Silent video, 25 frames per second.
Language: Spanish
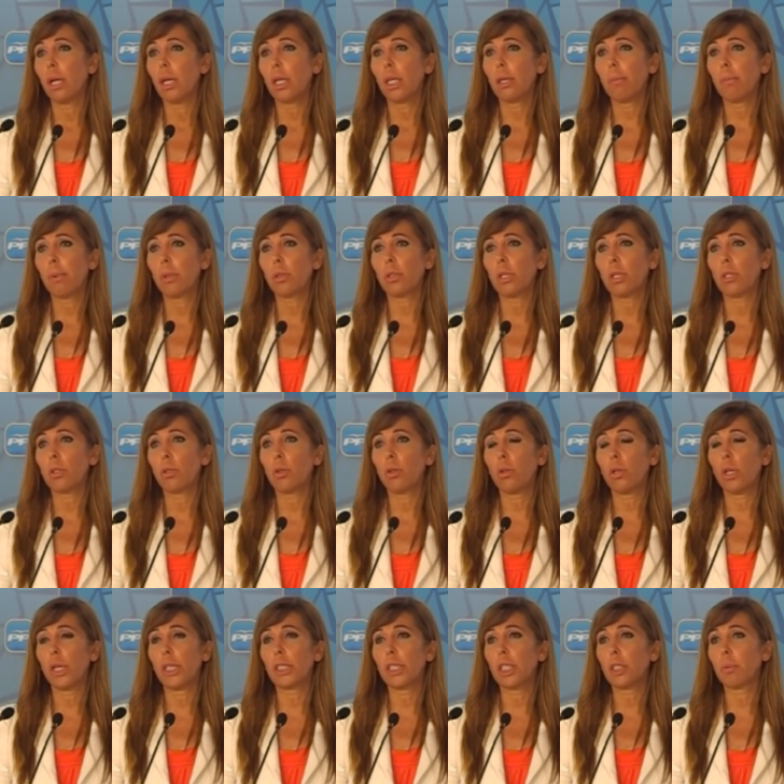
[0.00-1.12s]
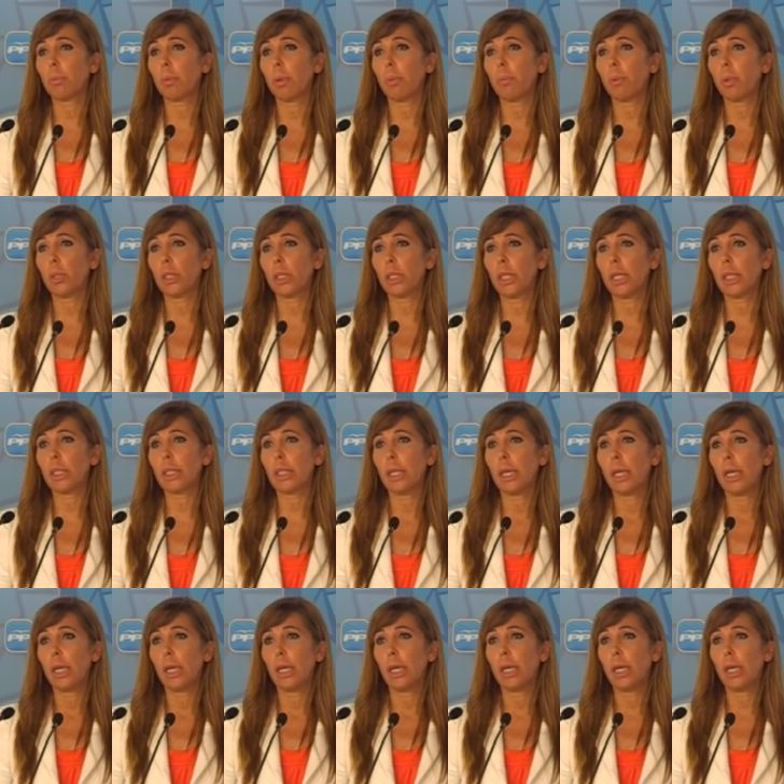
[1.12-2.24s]
Y, por tanto, esas propuestas
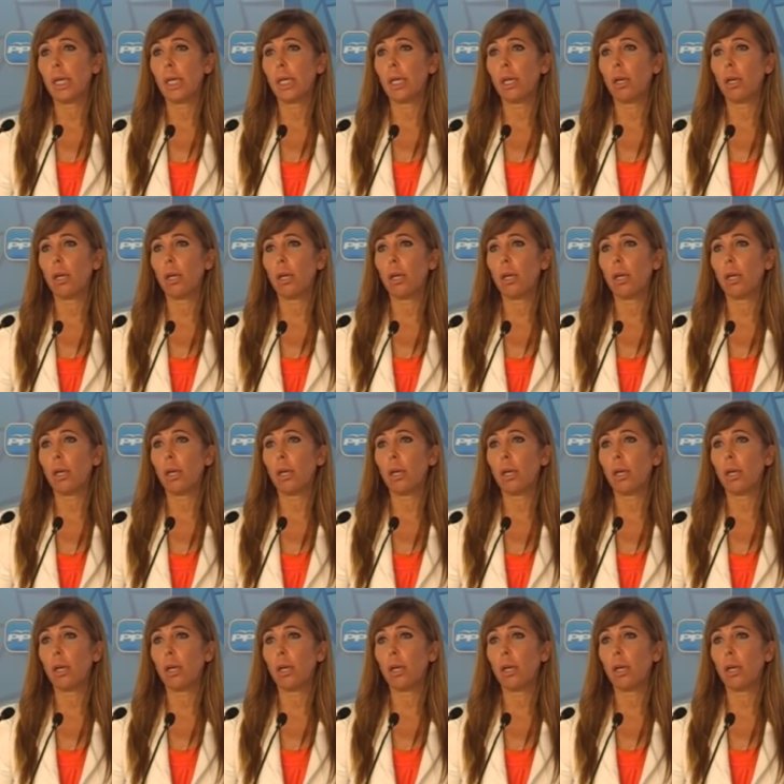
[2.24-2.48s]
eh,